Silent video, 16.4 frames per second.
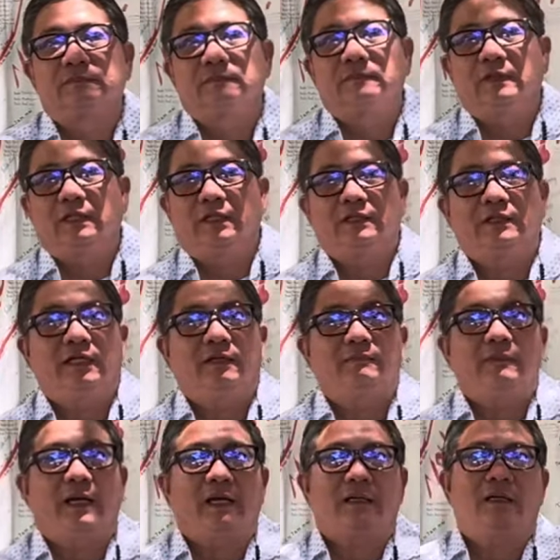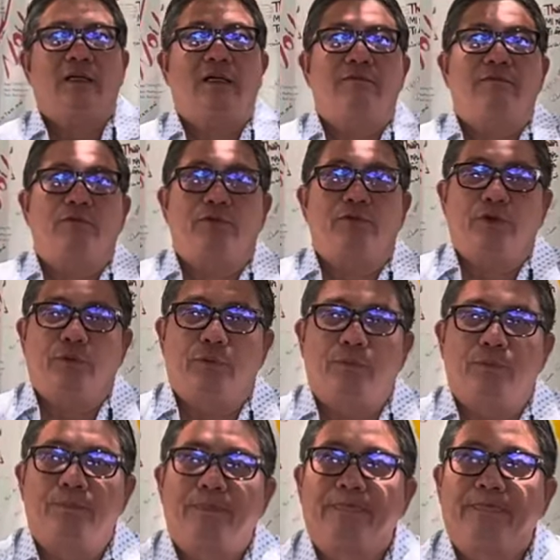nên tiền bạc nó là phù du
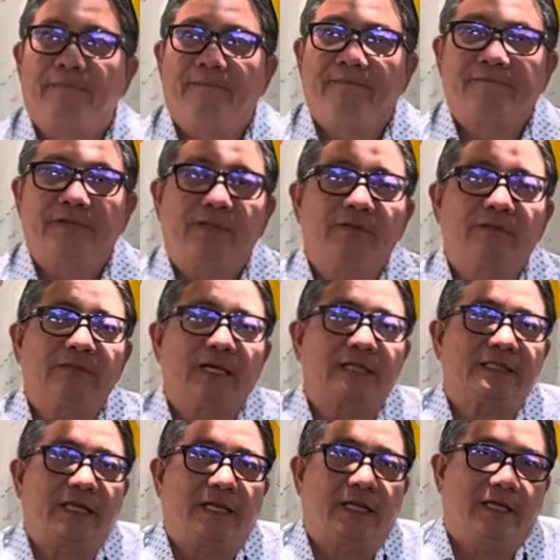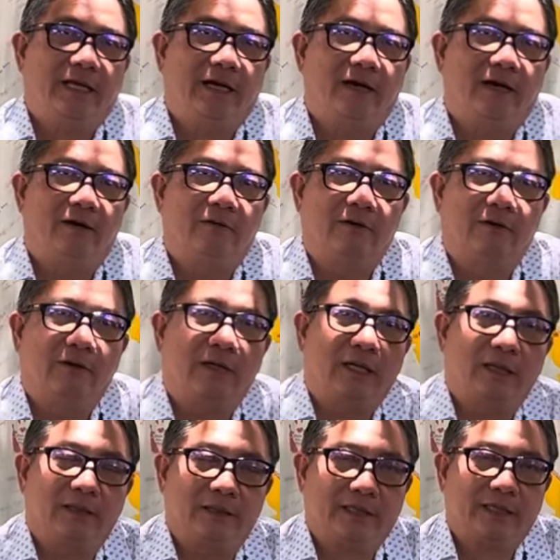thì chúng ta sanh vào
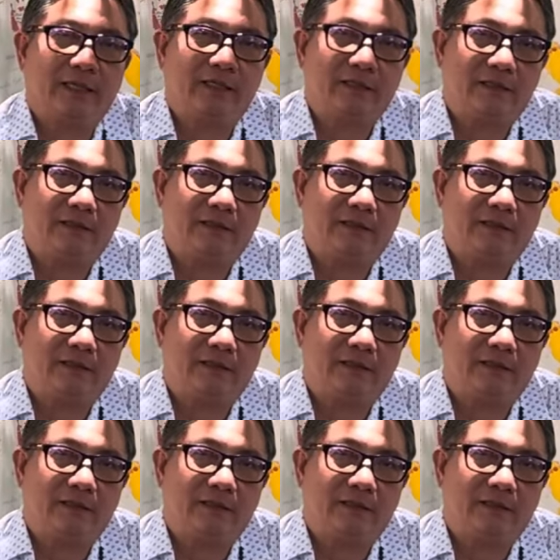à, cái,